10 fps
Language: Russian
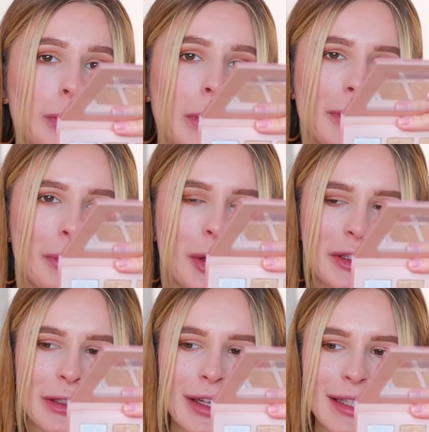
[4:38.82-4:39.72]
любимый
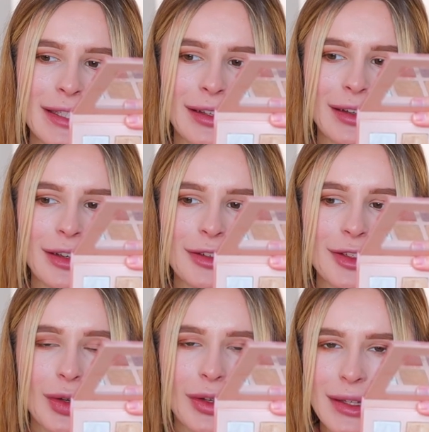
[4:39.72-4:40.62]
бронзовый оттенок
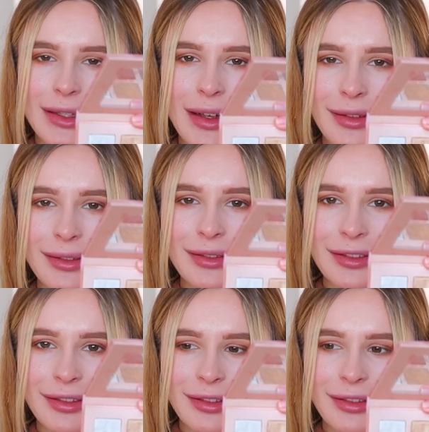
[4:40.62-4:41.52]
Soaking Sun.
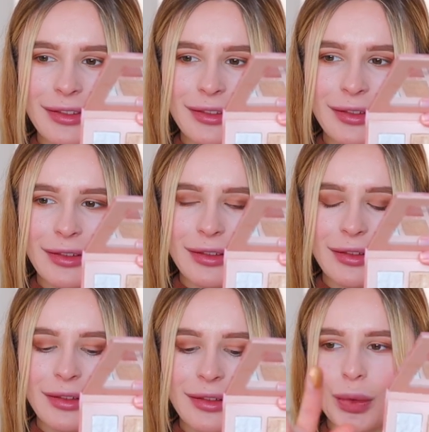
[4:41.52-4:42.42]

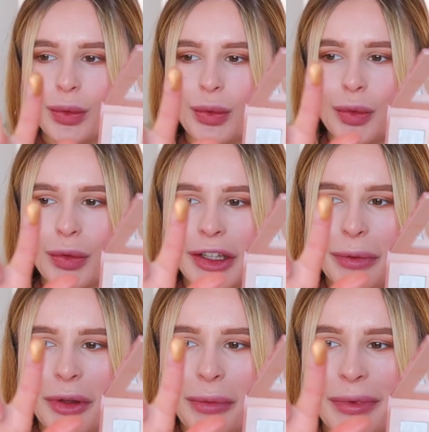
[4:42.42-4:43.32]
Вот это
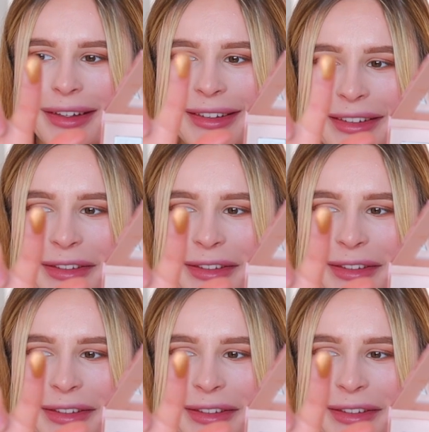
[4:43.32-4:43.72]
пигмент.